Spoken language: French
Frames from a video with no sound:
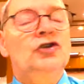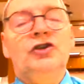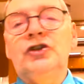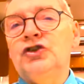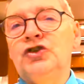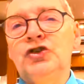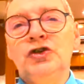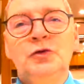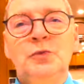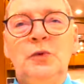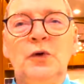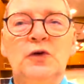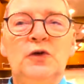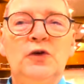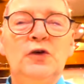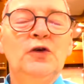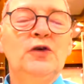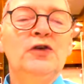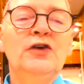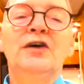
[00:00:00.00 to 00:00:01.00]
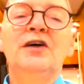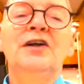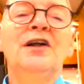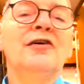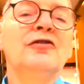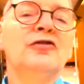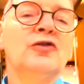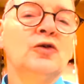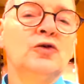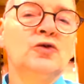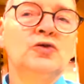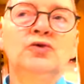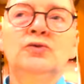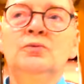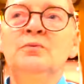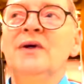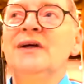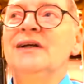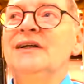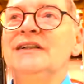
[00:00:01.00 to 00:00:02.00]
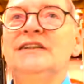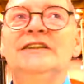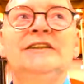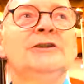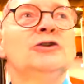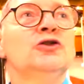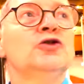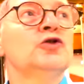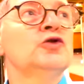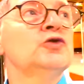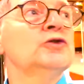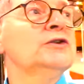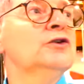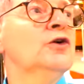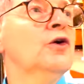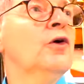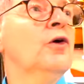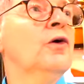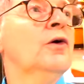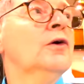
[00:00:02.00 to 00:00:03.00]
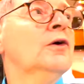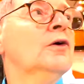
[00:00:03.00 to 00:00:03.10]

juste pour te donner un avant-goût. Ici, je suis dans